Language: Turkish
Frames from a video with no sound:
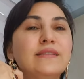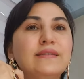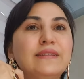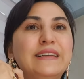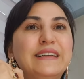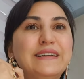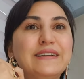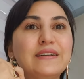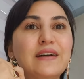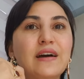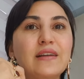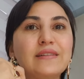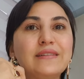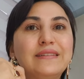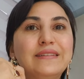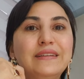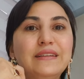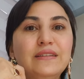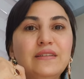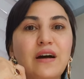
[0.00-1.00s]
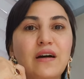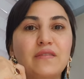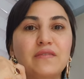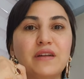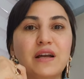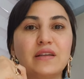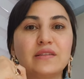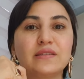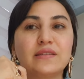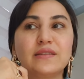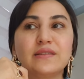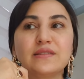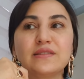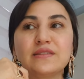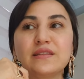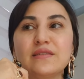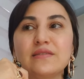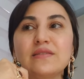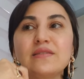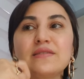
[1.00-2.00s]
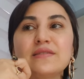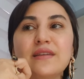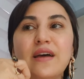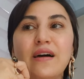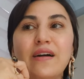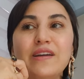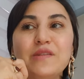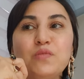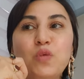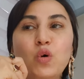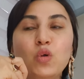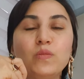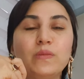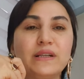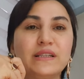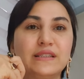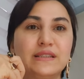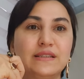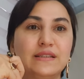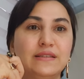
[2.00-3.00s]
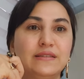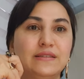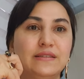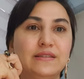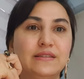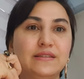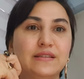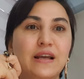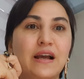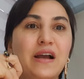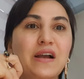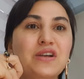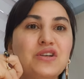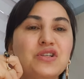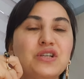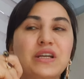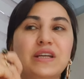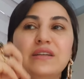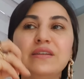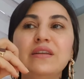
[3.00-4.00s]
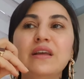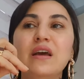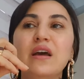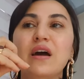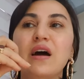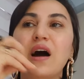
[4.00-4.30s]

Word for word: Dikkatli davrandığınızda da sahip olmak istediğiniz her şeyin